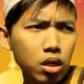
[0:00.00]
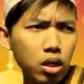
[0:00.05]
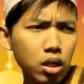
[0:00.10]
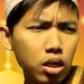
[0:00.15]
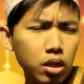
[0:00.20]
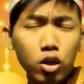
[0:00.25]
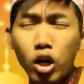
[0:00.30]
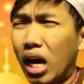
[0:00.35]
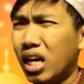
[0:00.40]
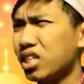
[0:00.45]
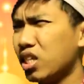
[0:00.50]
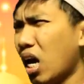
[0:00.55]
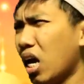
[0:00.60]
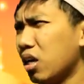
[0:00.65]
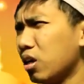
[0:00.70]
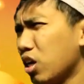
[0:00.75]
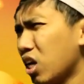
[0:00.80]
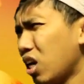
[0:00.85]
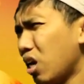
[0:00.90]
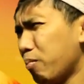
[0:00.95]
Ning jajal
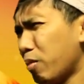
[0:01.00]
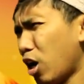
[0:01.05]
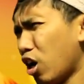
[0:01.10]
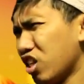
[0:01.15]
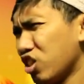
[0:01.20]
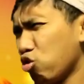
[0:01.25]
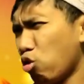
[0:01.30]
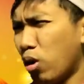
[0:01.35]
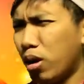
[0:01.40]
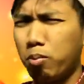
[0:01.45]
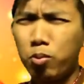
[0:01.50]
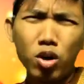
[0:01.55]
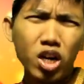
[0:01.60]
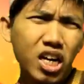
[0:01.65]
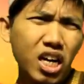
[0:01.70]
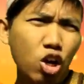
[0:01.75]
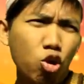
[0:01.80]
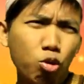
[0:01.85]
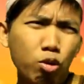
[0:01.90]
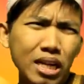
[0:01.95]
ge metu wis kumpul
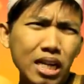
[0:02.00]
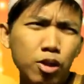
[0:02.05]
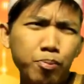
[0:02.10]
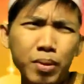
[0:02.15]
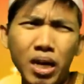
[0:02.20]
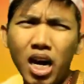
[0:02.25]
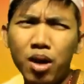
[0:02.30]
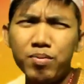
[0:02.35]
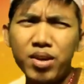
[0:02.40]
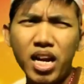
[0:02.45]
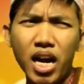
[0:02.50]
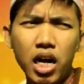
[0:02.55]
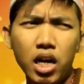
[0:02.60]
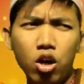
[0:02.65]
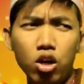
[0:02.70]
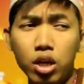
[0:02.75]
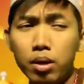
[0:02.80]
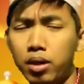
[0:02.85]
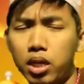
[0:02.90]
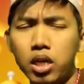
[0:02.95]
karo wong sak
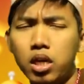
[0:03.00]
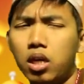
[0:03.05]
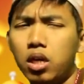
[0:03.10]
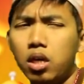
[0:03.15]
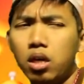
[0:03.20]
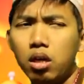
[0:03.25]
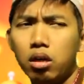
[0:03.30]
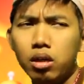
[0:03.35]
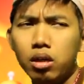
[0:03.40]
pirang-pirang ngene iki.